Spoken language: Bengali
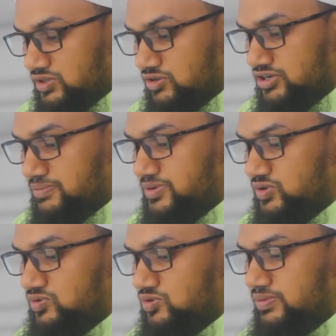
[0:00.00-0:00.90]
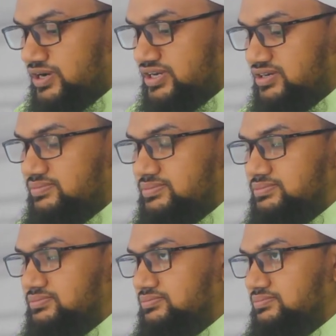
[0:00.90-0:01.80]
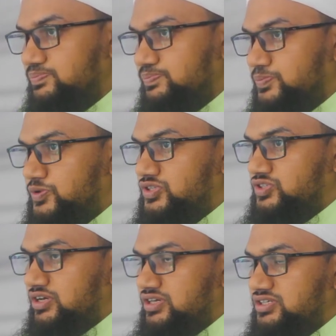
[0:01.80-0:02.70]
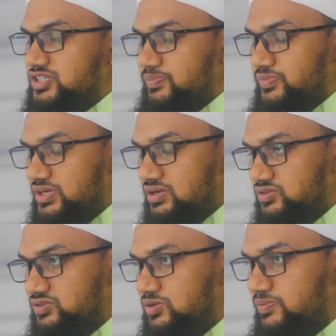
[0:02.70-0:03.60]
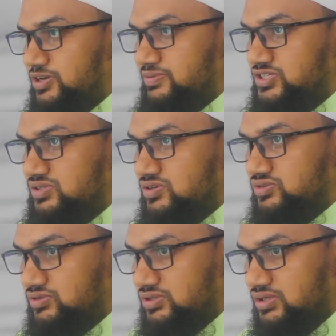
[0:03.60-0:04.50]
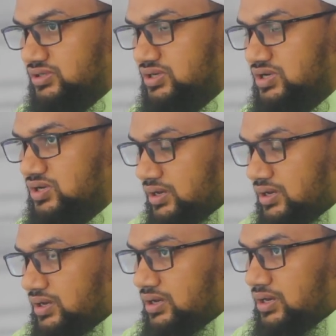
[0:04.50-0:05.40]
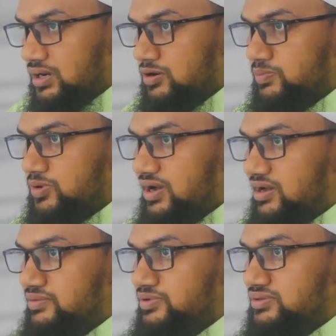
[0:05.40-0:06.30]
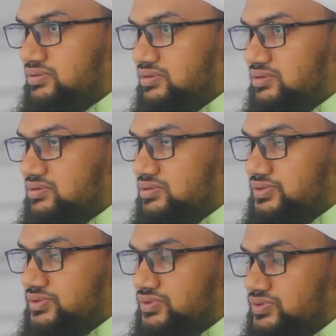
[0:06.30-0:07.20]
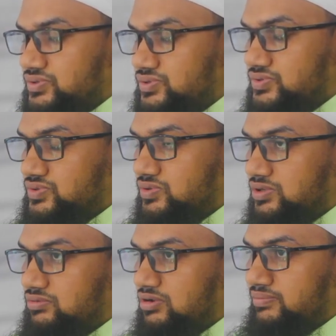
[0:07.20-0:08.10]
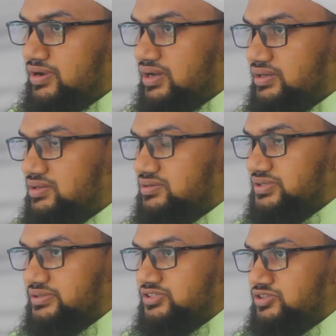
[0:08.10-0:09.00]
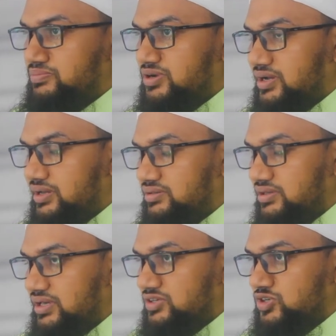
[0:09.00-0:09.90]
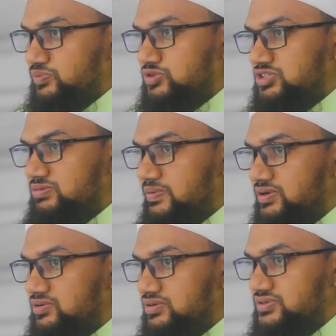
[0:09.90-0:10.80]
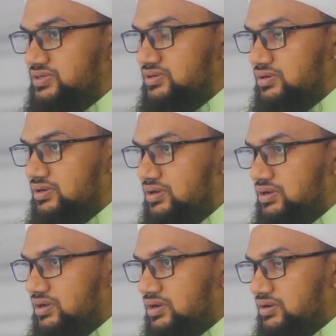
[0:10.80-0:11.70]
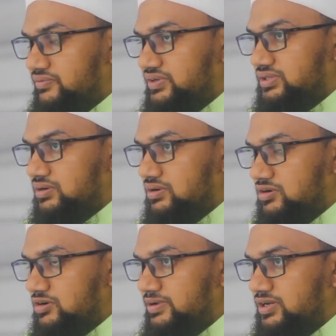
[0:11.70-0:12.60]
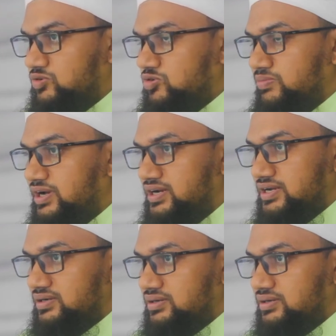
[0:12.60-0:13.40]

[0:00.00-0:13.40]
দুই নম্বর কুরবানির পরিচয় কি শাব্দিক অর্থ পারিভাষিক অর্থ কী আল্লাহ রব্বুল্লা আলমিন সুরতুল মা ঈদের সাতাশ নম্বর আয়াতে এই শব্দটি ব্যবহার করেছেন ফতাকর রবা কুরবানন